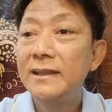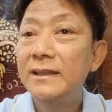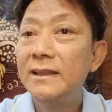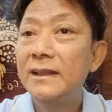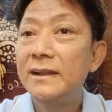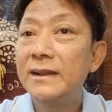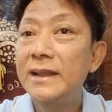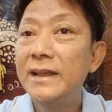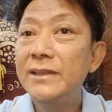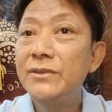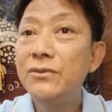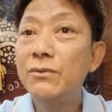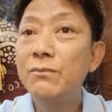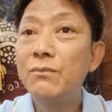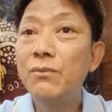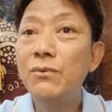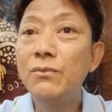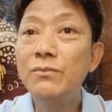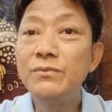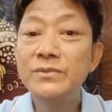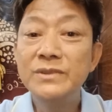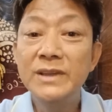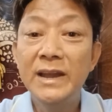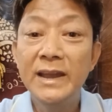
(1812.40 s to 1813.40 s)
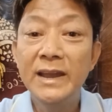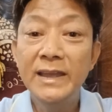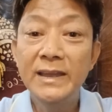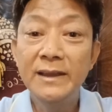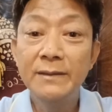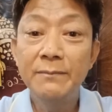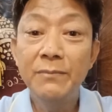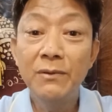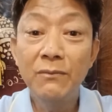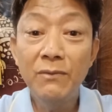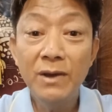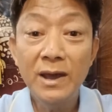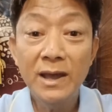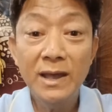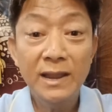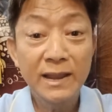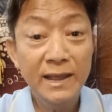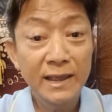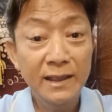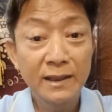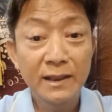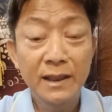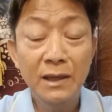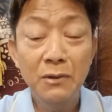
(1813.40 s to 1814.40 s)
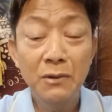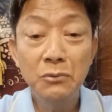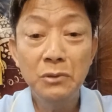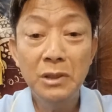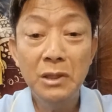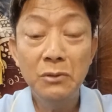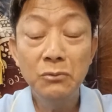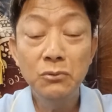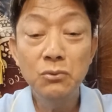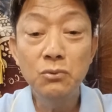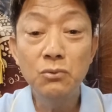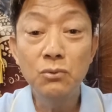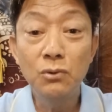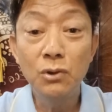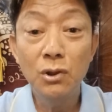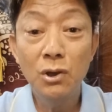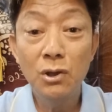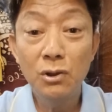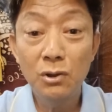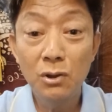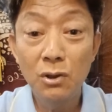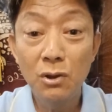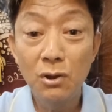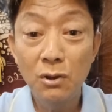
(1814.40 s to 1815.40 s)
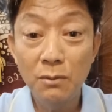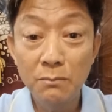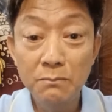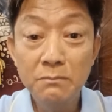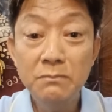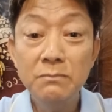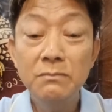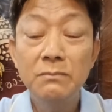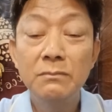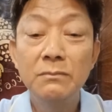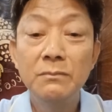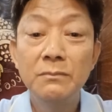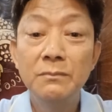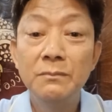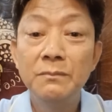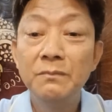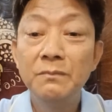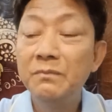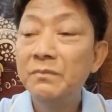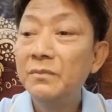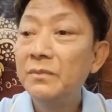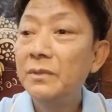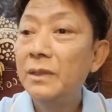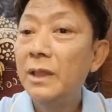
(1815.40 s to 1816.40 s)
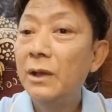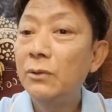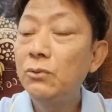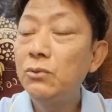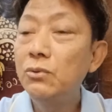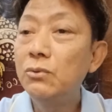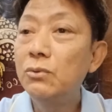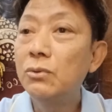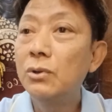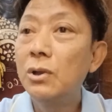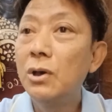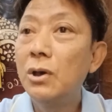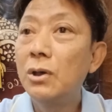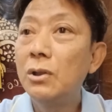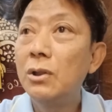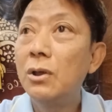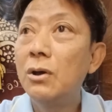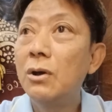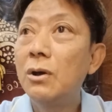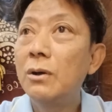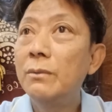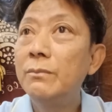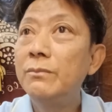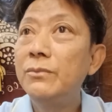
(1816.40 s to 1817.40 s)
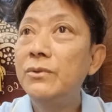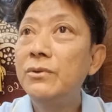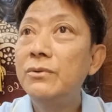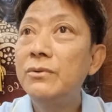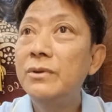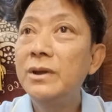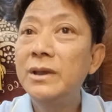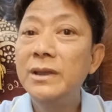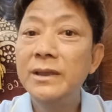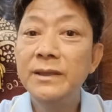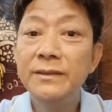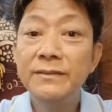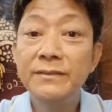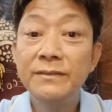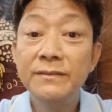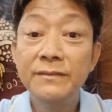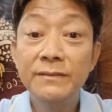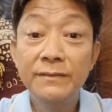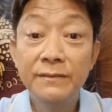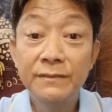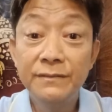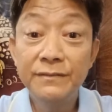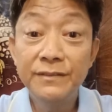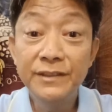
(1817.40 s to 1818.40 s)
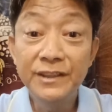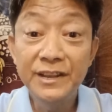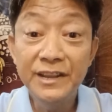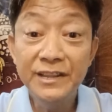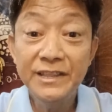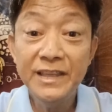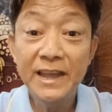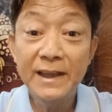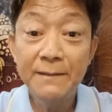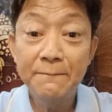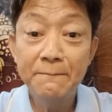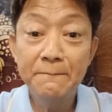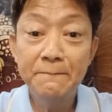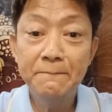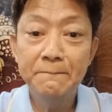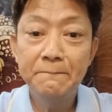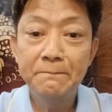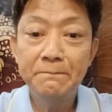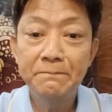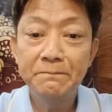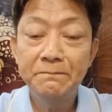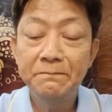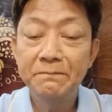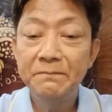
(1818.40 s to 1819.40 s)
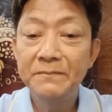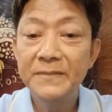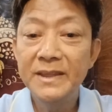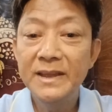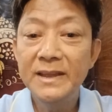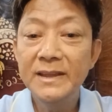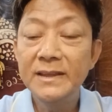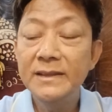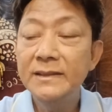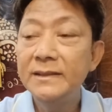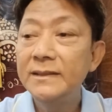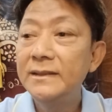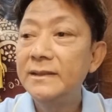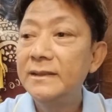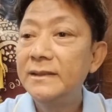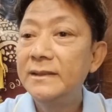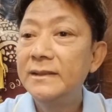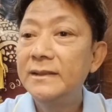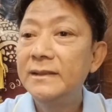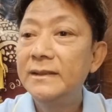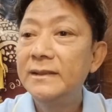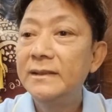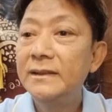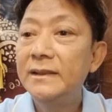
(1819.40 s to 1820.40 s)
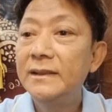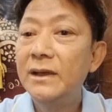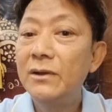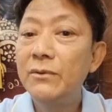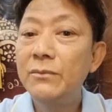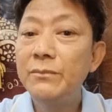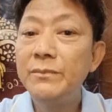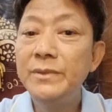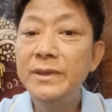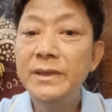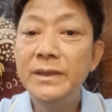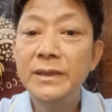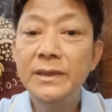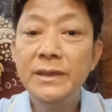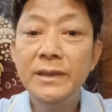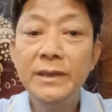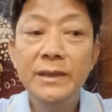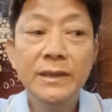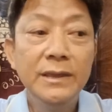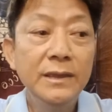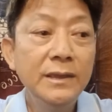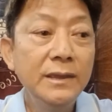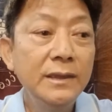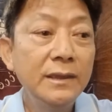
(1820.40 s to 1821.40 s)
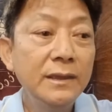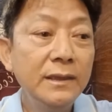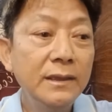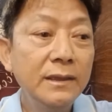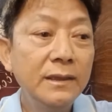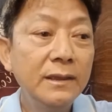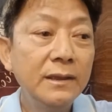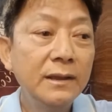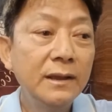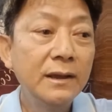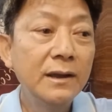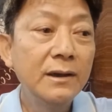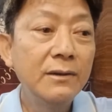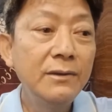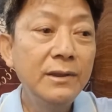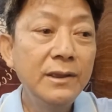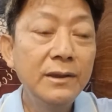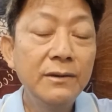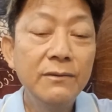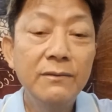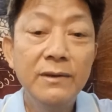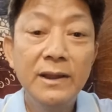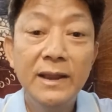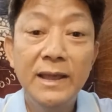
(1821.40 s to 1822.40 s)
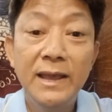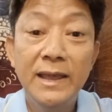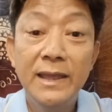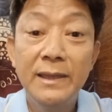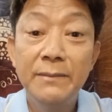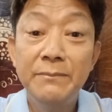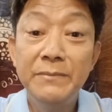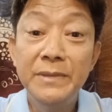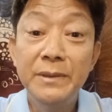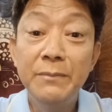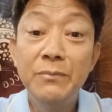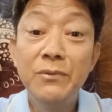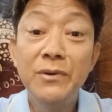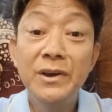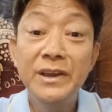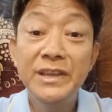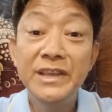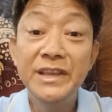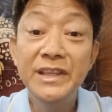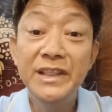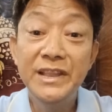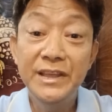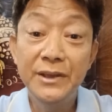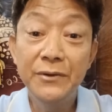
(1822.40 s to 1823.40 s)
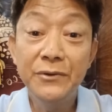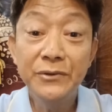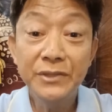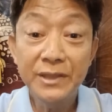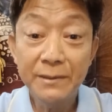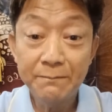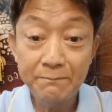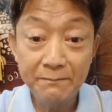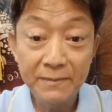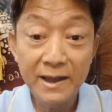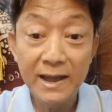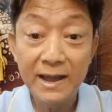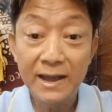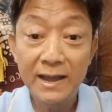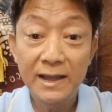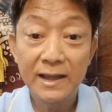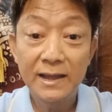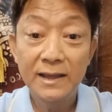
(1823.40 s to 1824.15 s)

ดังนั้นจงภูมิใจเถอะเพราะว่าอะไรเราเราถูกหล่อหลอมเราถูกหล่อหลอมด้วยศีลธรรมนะเรามีเขาเรียกว่าอะไรมีพวกฮิริโอตัปปะ